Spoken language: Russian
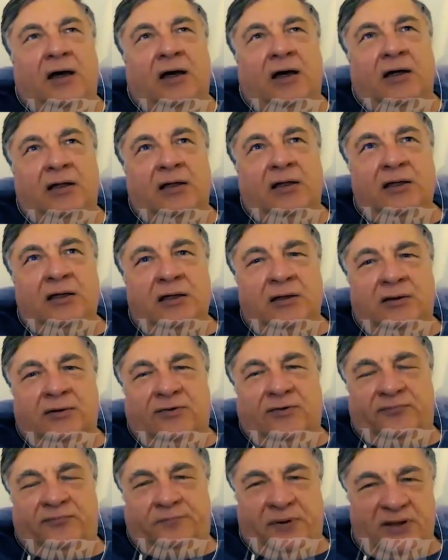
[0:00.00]
А, и,
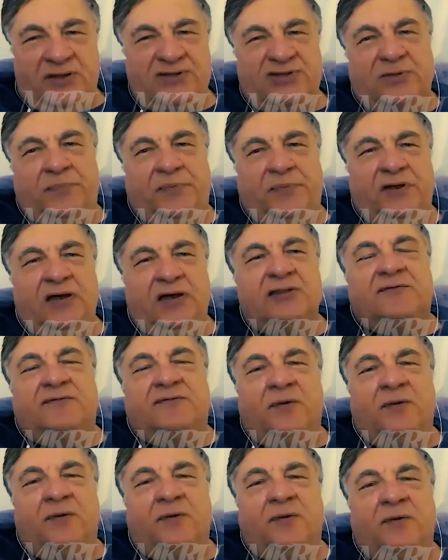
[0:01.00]
э, в принципе,
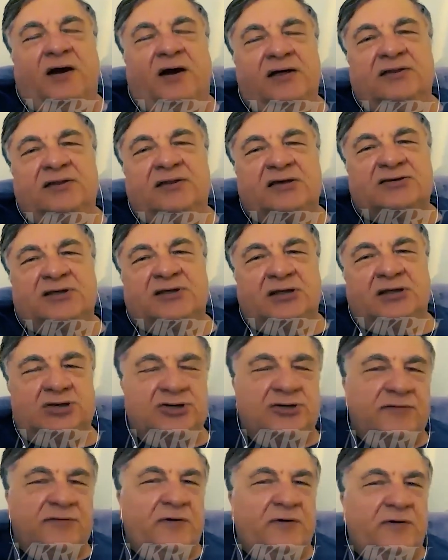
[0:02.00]
этого бывает
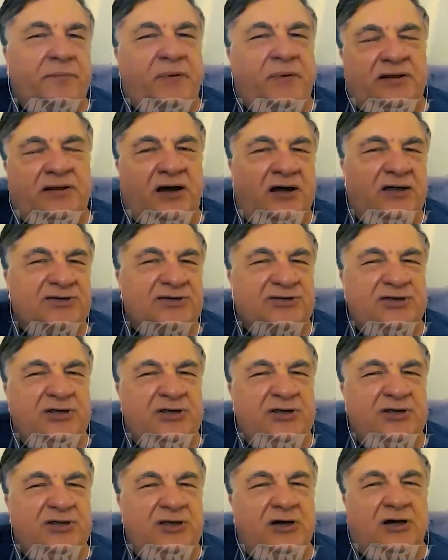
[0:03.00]
достаточно, выпадает
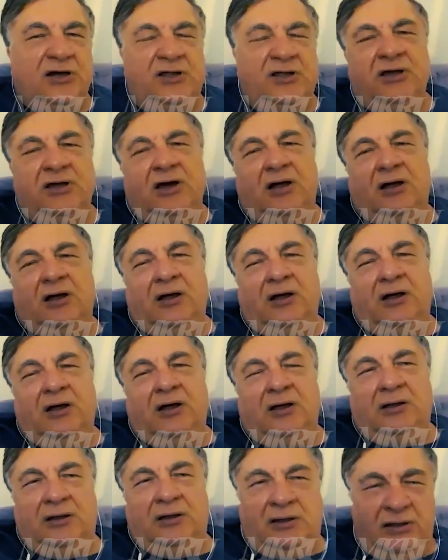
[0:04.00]
снег, я,
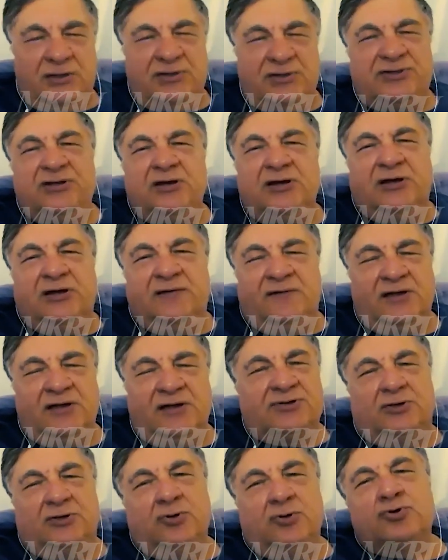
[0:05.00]
и снег
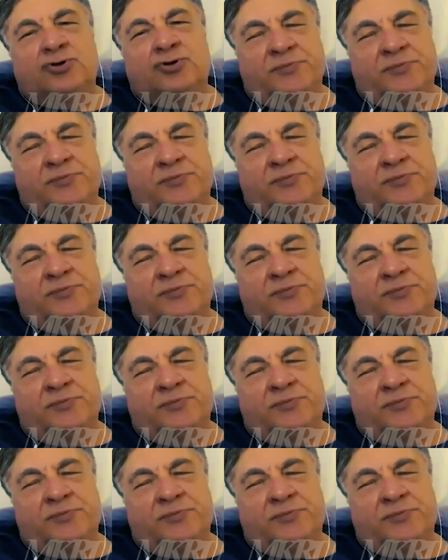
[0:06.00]
является лучшим